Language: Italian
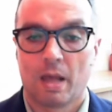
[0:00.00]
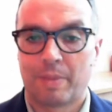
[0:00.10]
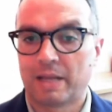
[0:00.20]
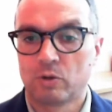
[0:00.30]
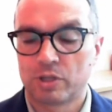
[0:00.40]

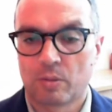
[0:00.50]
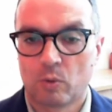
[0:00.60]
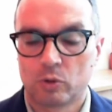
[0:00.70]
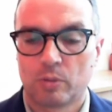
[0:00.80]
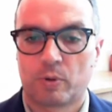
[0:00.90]
Beh, noi siamo
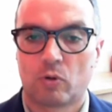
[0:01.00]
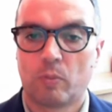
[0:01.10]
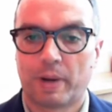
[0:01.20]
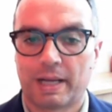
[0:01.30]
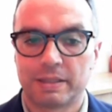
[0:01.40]
molto
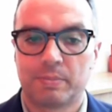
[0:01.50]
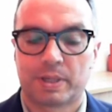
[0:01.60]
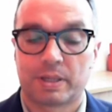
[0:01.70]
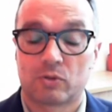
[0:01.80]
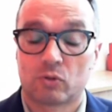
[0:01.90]
preoccupati
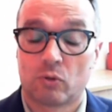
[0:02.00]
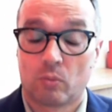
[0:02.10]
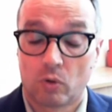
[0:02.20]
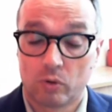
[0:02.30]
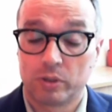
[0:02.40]
perché sono
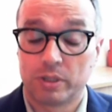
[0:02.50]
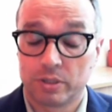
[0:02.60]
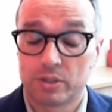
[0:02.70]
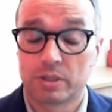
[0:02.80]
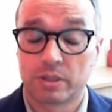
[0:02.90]
molti
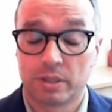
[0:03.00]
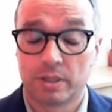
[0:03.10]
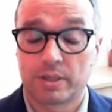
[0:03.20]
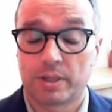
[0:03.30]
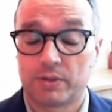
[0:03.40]
i
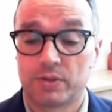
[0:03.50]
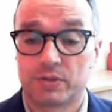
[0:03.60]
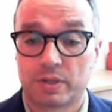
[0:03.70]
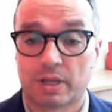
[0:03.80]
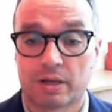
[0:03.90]
cittadini che ci
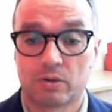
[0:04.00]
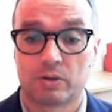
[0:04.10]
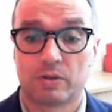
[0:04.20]
segnalano